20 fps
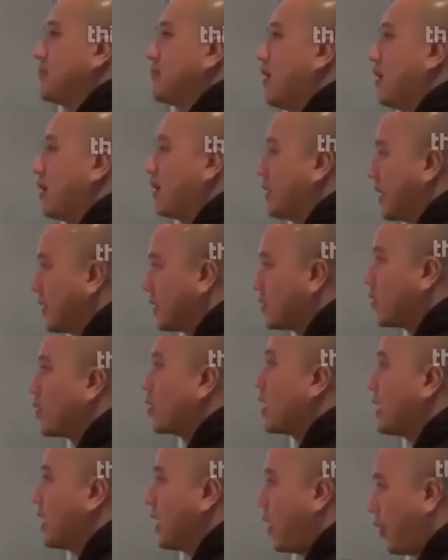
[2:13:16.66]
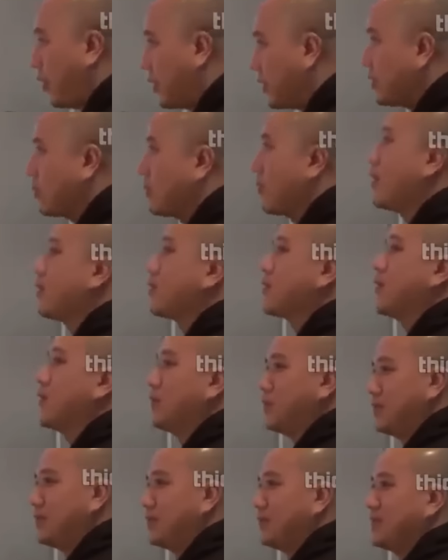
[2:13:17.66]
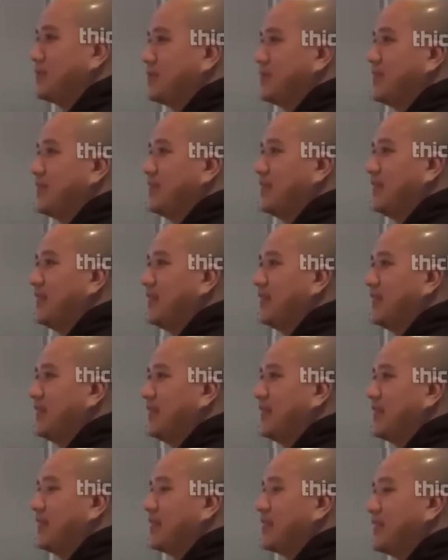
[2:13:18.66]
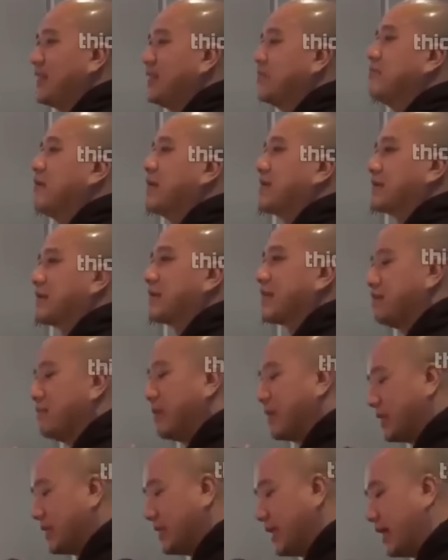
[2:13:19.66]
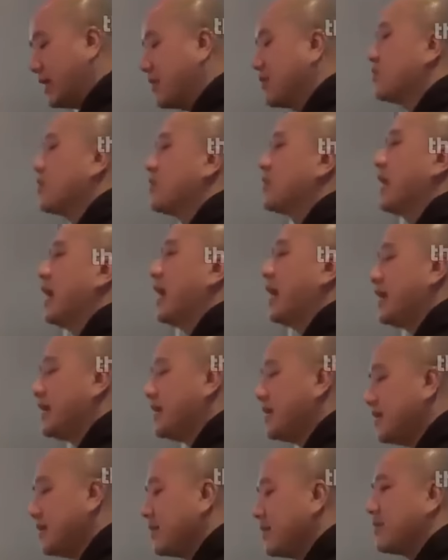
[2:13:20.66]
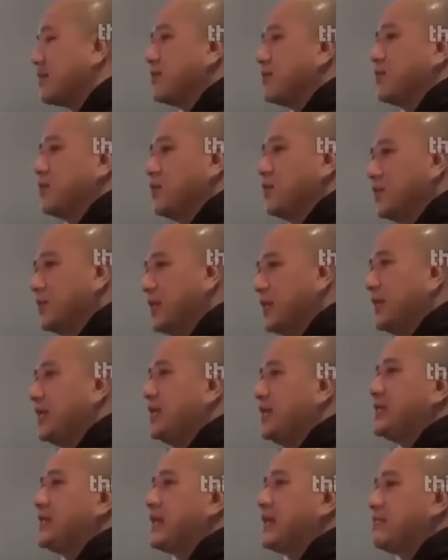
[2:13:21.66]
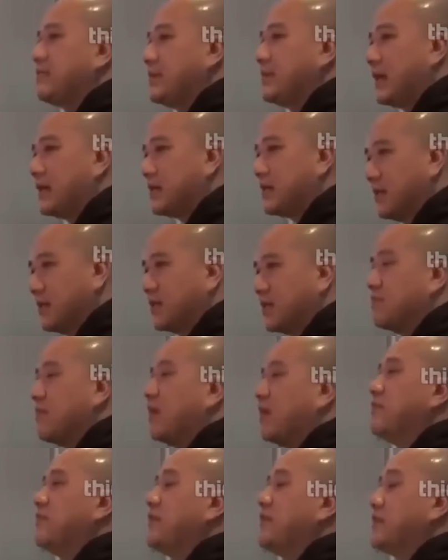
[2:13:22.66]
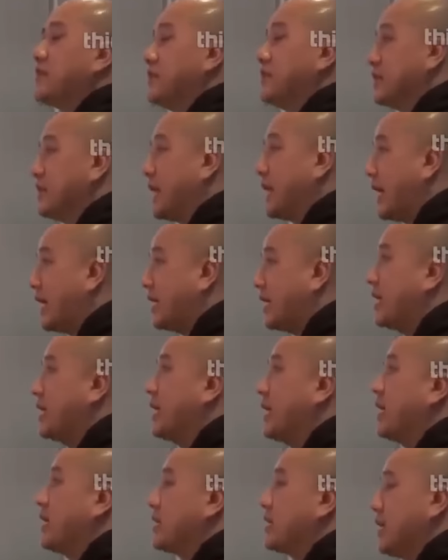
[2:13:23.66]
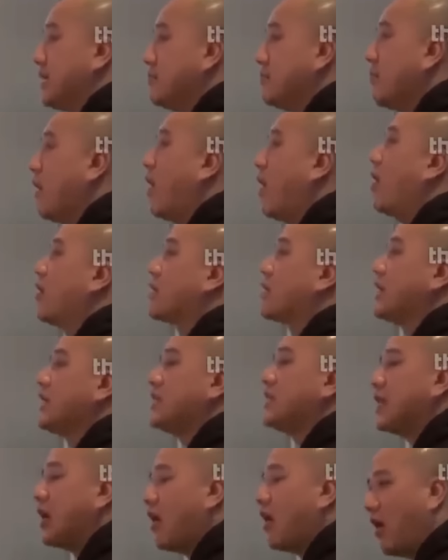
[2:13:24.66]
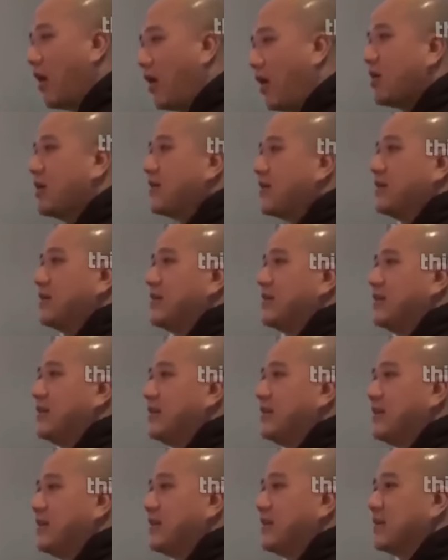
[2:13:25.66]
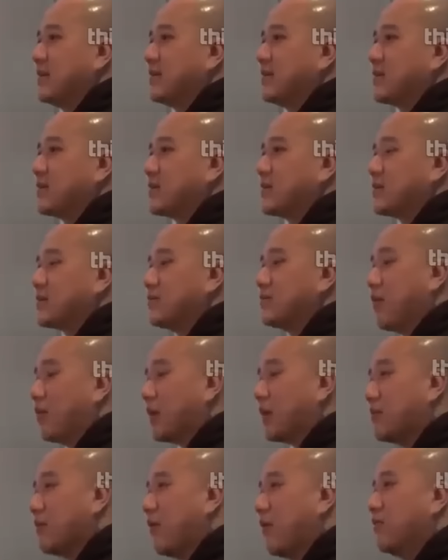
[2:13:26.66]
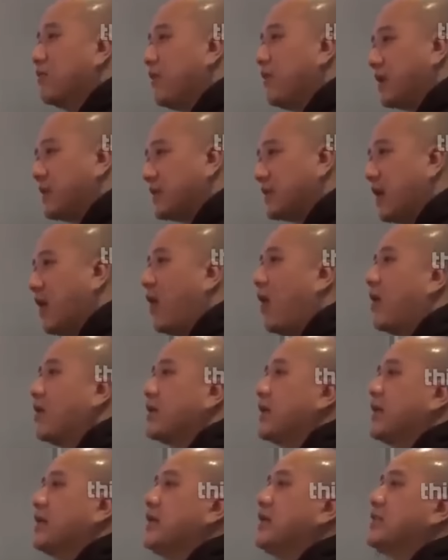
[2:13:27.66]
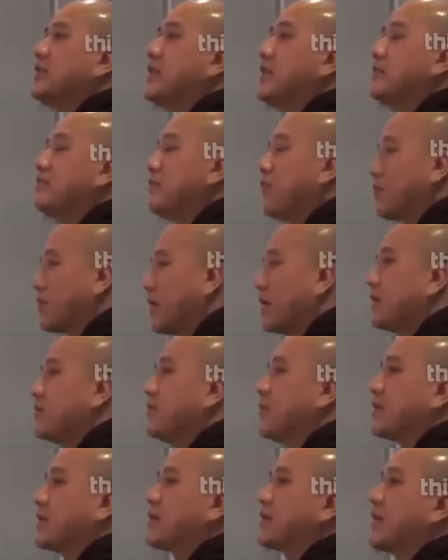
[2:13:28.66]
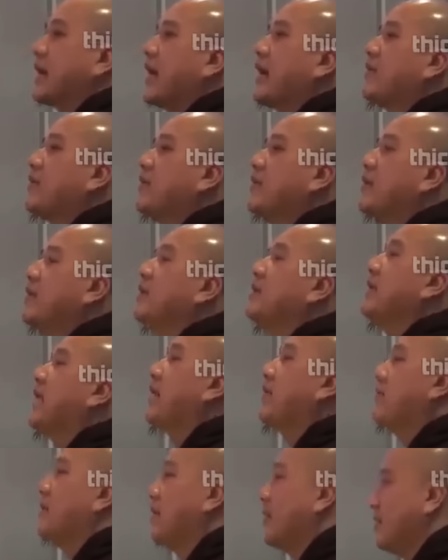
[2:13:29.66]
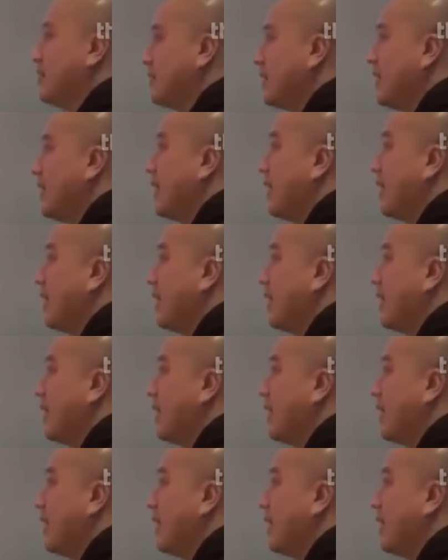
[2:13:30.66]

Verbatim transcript: họ vẫn có cái lỗi trong đó một chút, nhưng mà mình vẫn có thể du di chấp nhận được, bởi vì người này chỉ bỏ cái nhỏ, một cái bổn phận nhỏ để đi tiếp một cái việc khác nó lớn lao hơn.